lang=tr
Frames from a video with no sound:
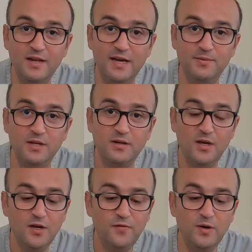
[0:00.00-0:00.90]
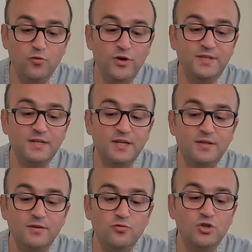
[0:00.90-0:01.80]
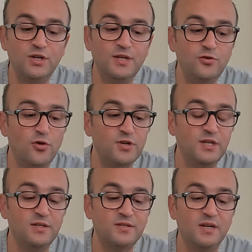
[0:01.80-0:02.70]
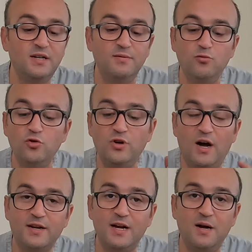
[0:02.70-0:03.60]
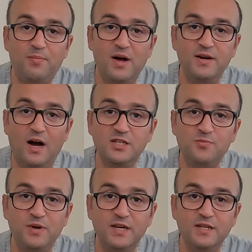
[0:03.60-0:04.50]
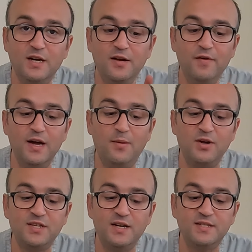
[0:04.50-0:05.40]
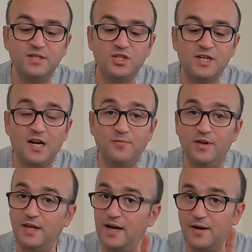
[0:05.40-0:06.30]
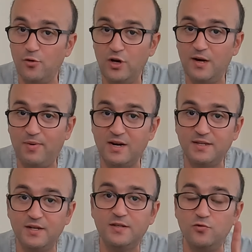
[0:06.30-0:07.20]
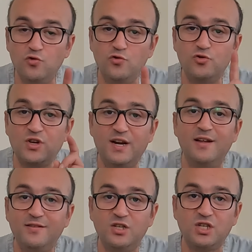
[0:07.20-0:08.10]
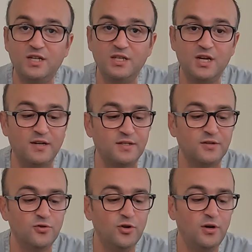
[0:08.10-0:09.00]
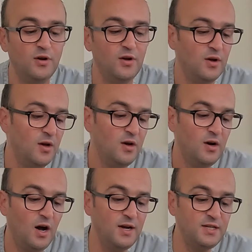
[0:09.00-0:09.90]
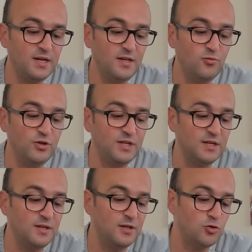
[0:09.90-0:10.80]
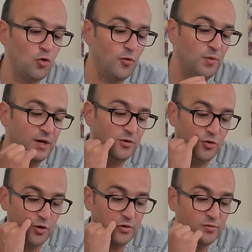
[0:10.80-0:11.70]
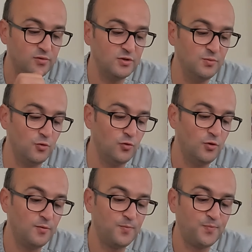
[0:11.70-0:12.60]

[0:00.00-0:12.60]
Label. Ve bu etiketin üzerinde diyor ki sakın bunun arka kapağını açmayın veya bataryasını çıkartmayın. Eğer böyle yaparsanız ürününüz garanti dışı kalacaktır diyor. Aynı şekilde bu etiketi de sökmeyin diyor. Remove.